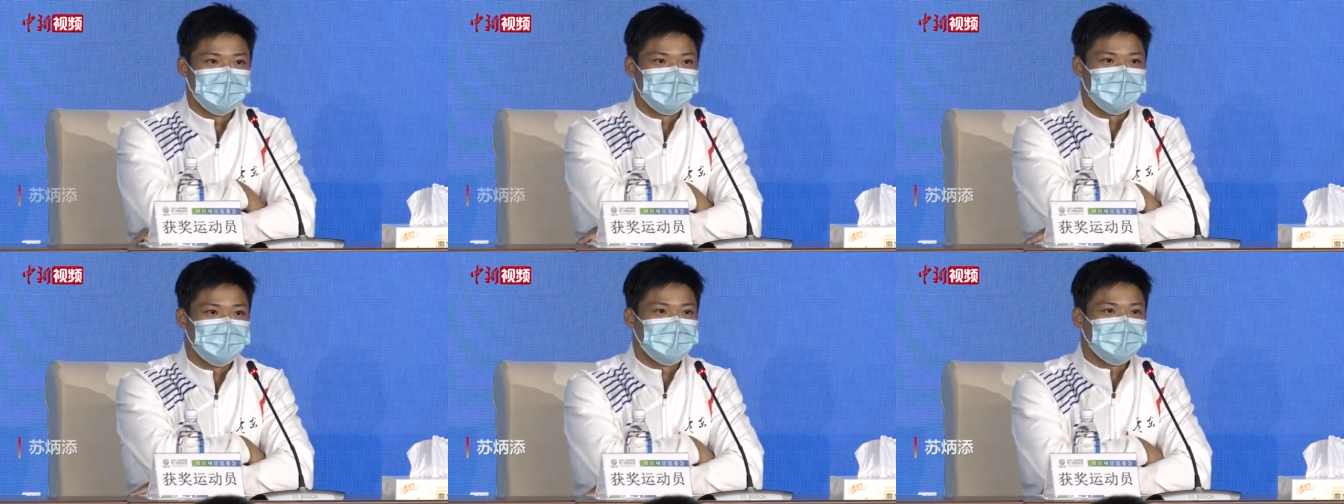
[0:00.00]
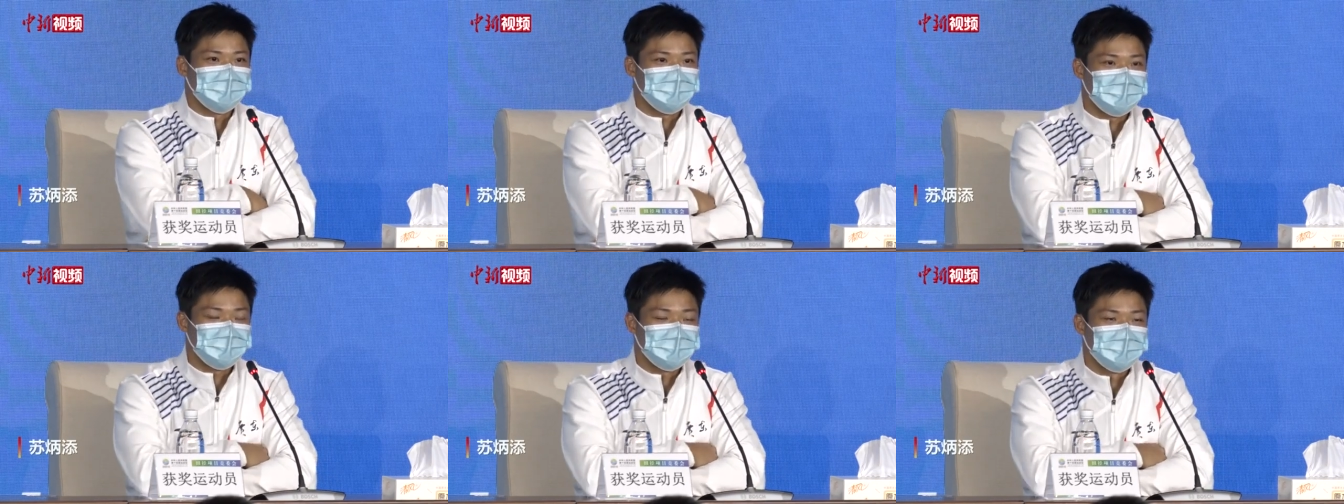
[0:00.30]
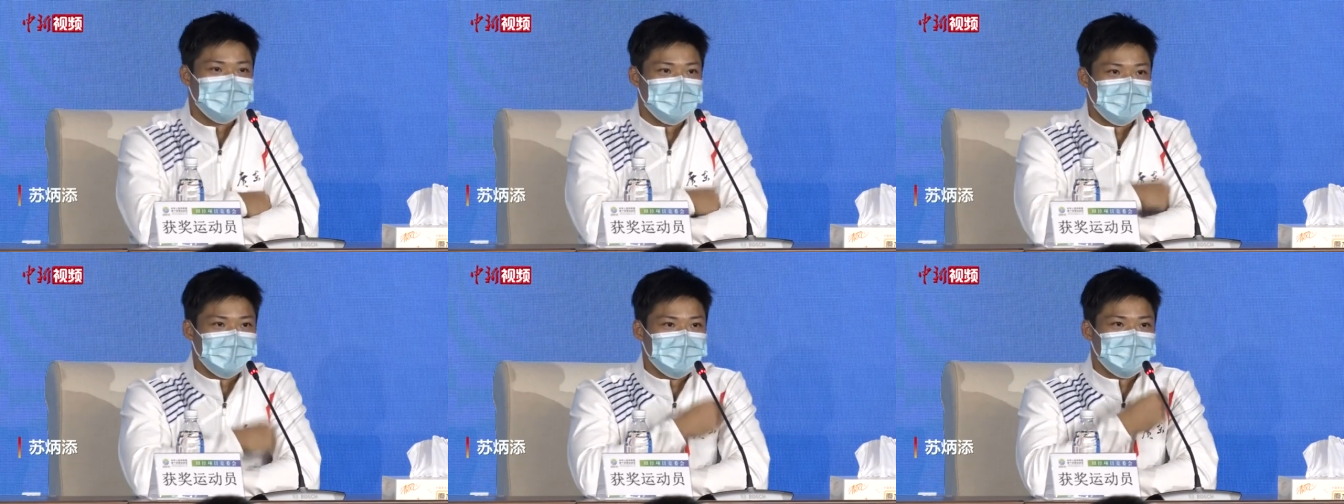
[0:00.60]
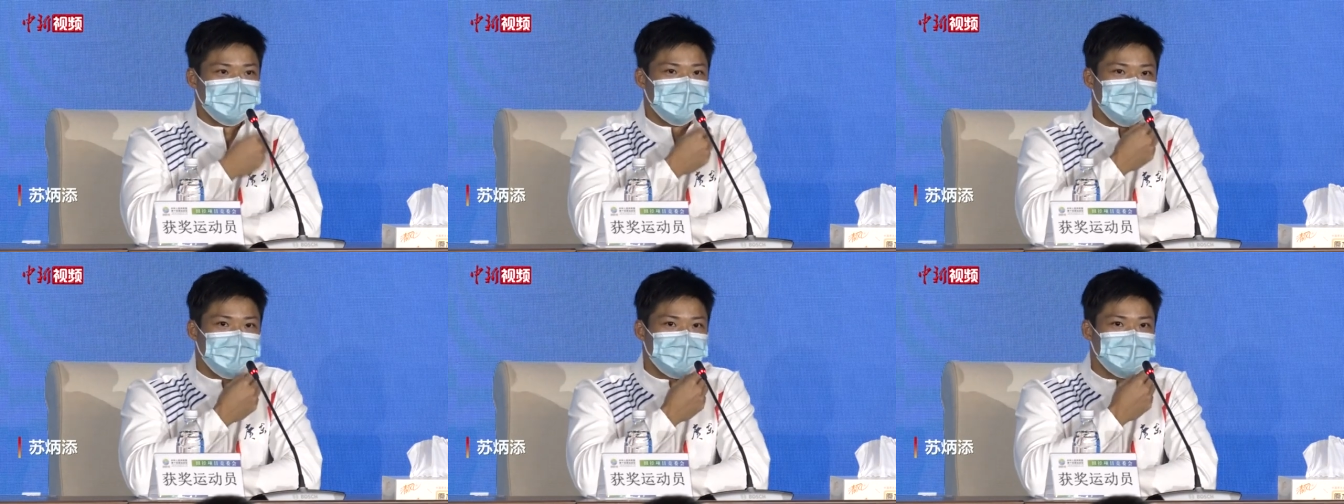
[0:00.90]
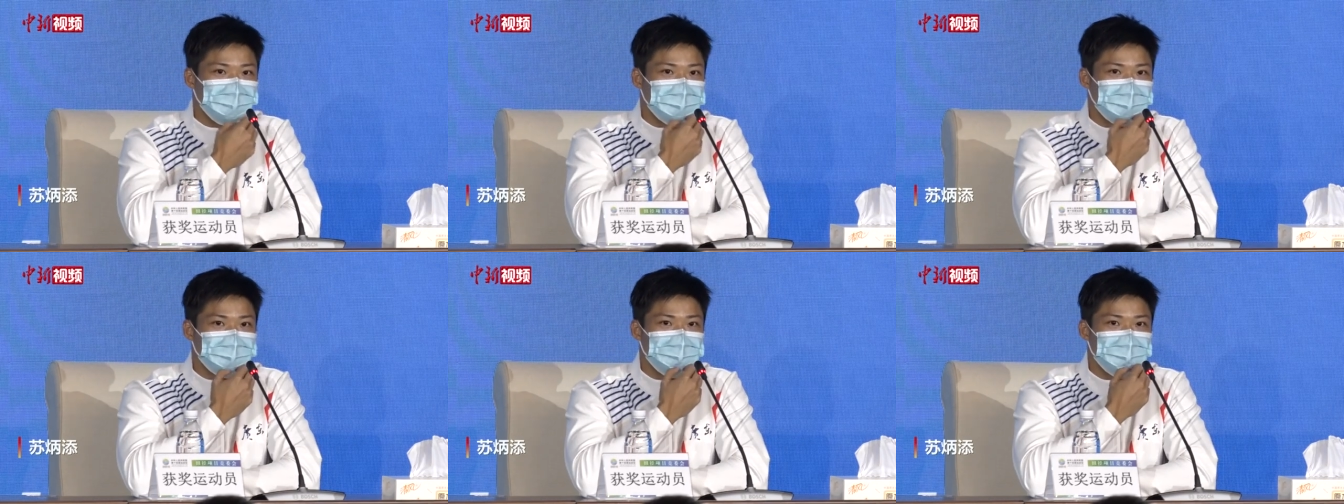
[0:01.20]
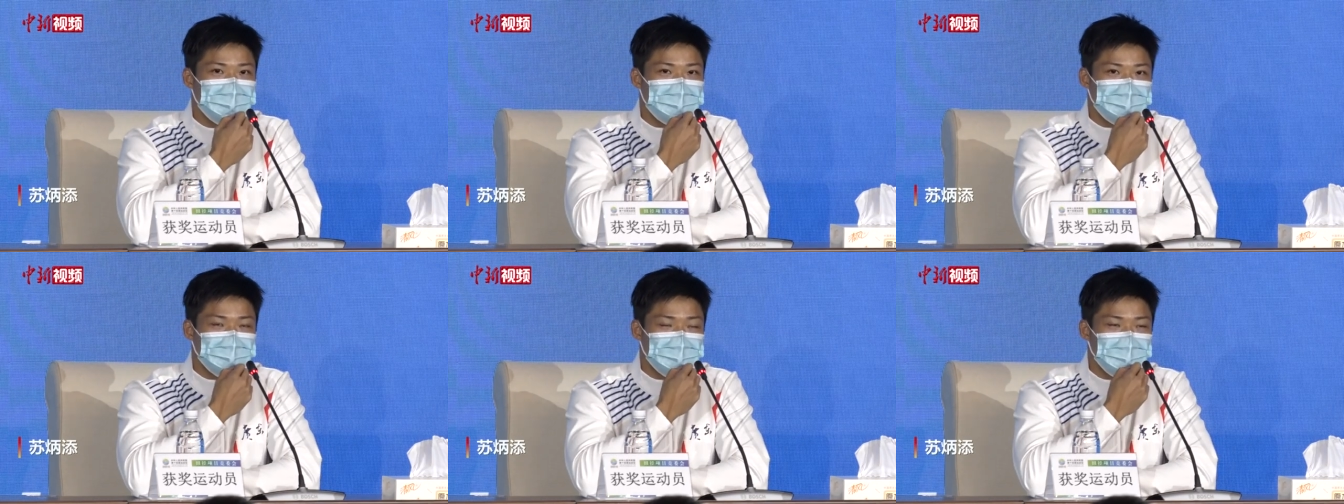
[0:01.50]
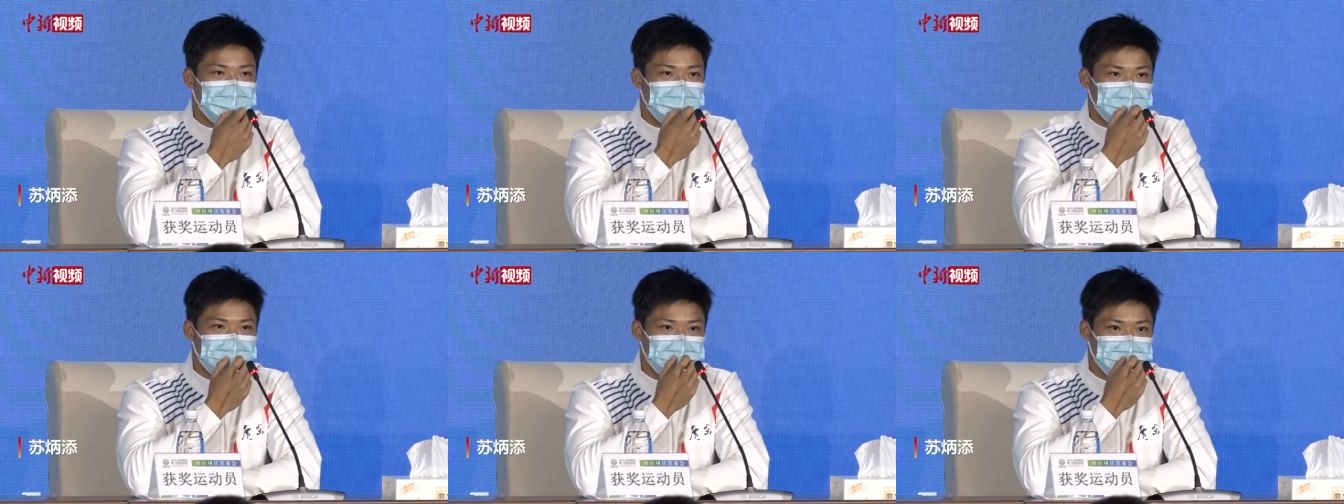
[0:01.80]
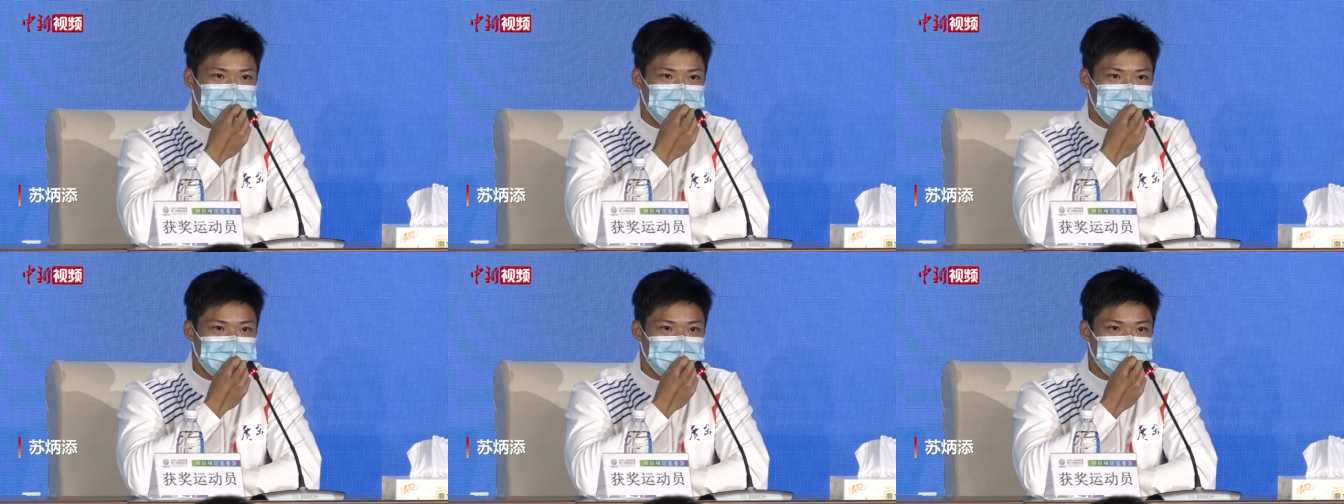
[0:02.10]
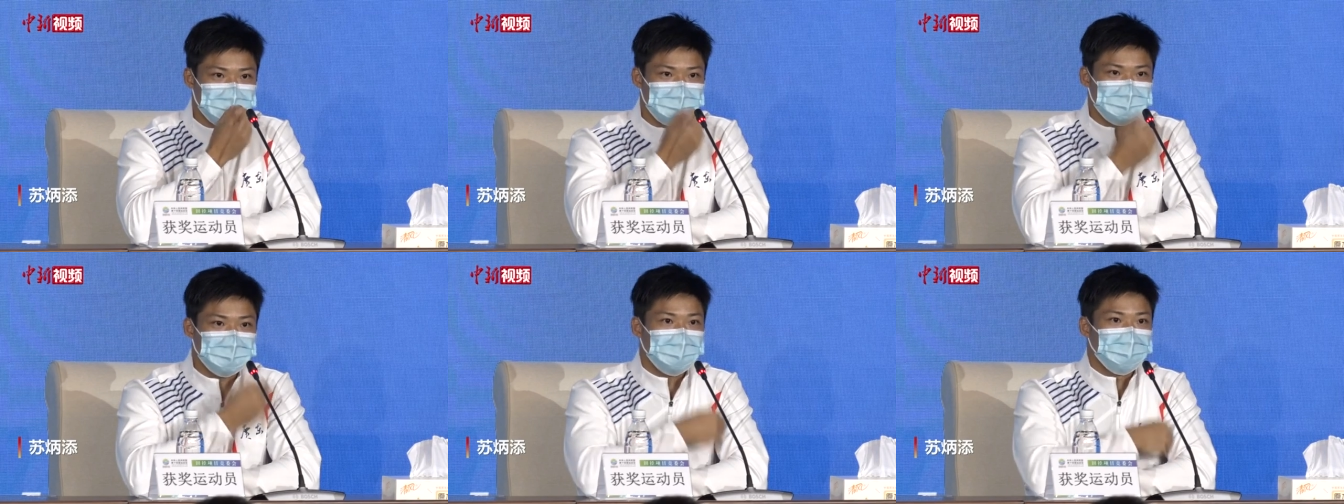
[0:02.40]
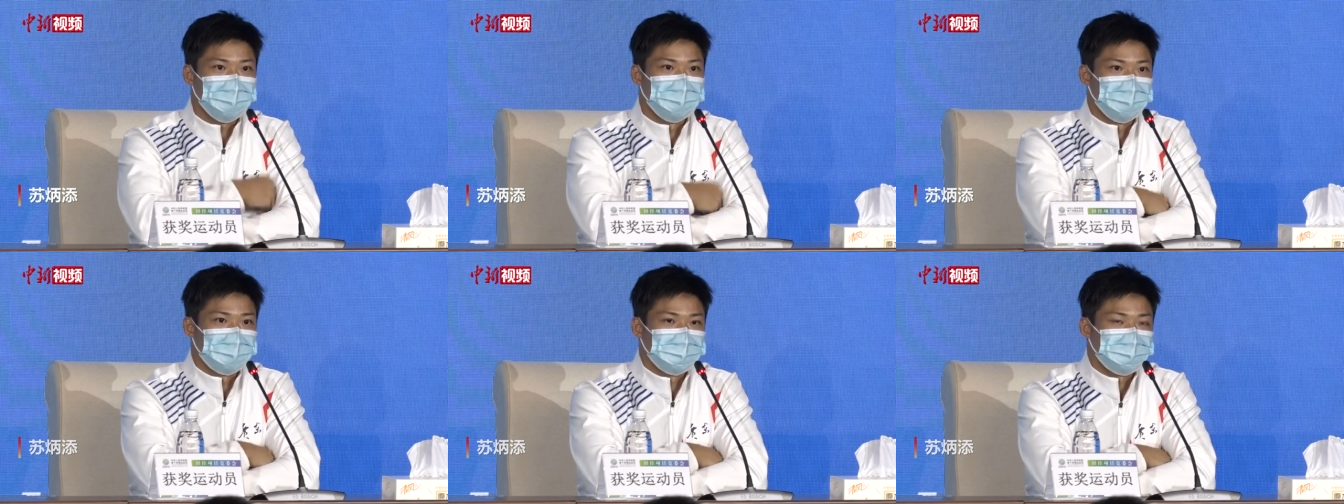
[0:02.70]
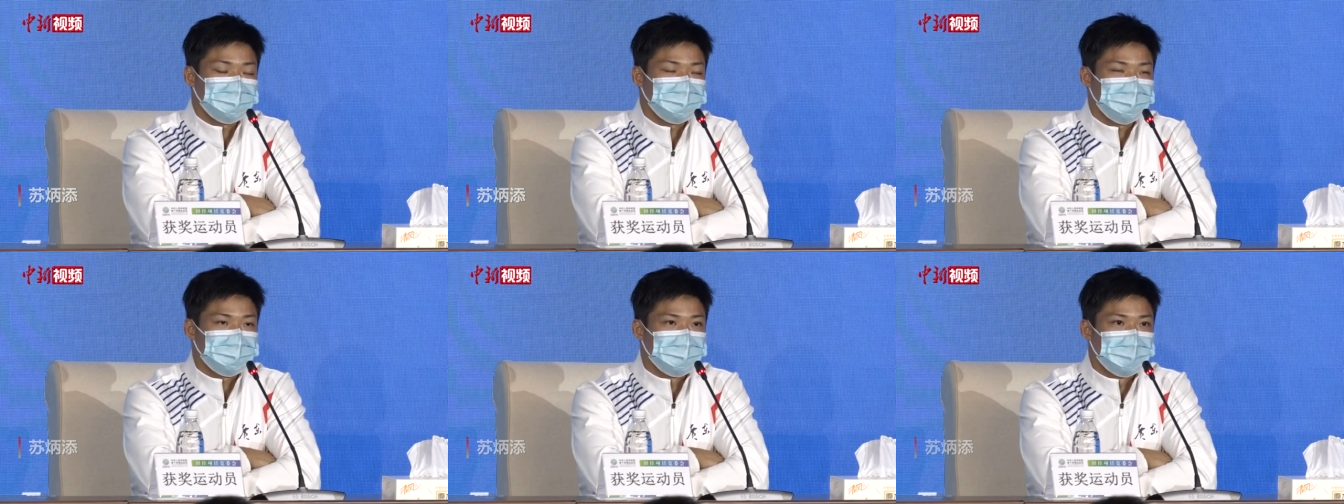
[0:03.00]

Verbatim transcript: 呃，下一届全运会的话，确实在在我们